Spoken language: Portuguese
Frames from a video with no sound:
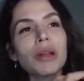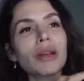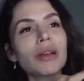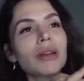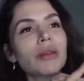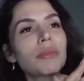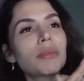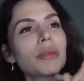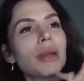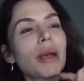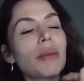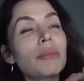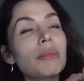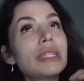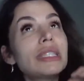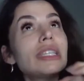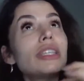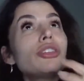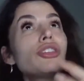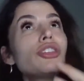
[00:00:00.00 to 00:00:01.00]
para
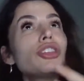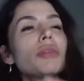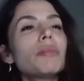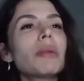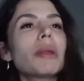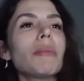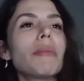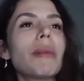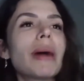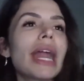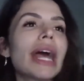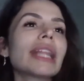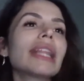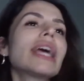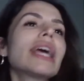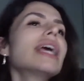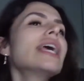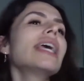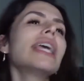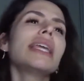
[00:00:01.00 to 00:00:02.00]
me sentir
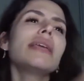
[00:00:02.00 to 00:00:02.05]
preparada.